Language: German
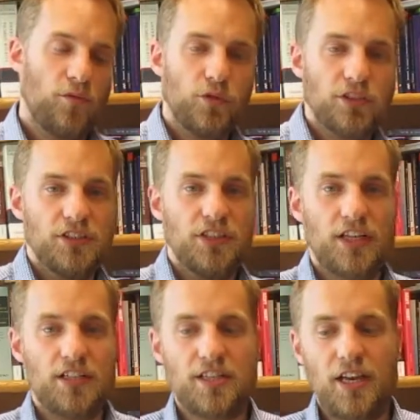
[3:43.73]
wo das nicht
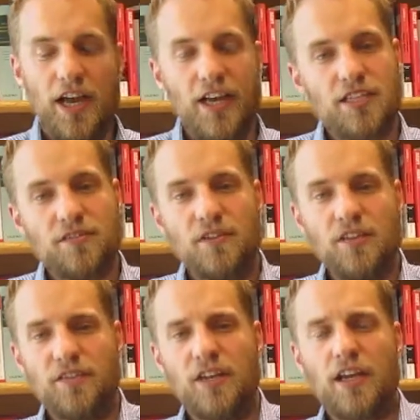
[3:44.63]
ganz klar ist, wie
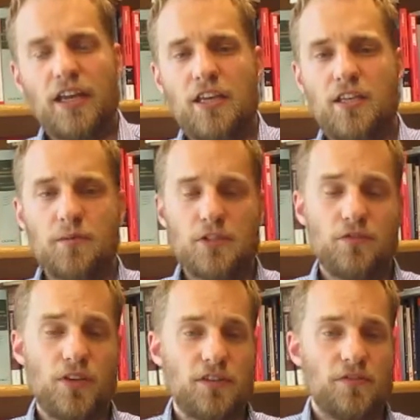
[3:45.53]
viele Rechte
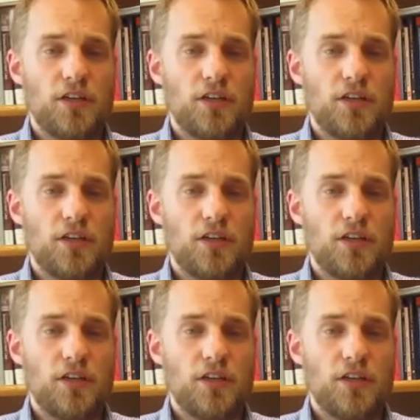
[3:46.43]
bzw.